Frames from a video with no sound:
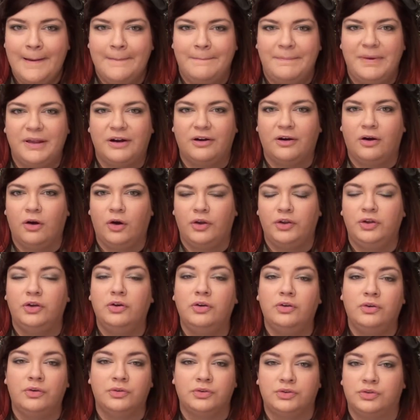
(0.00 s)
Però
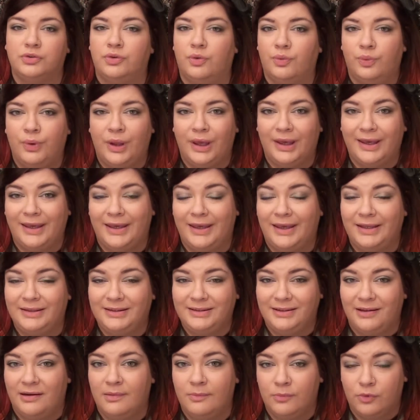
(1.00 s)
io non sono una che
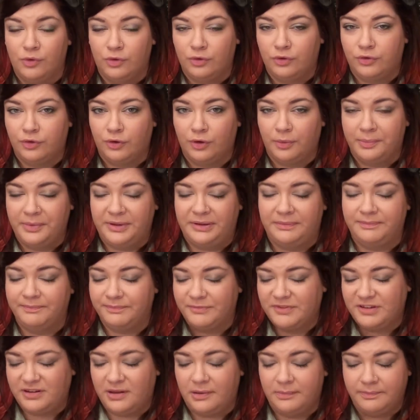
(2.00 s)
tiene molto, mi,
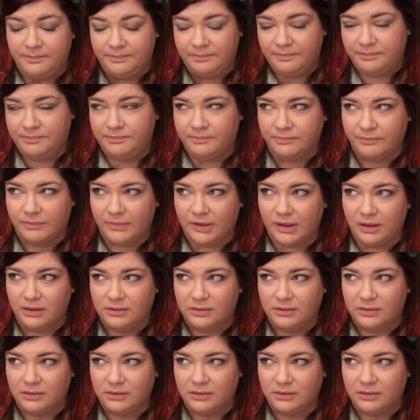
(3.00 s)
mm,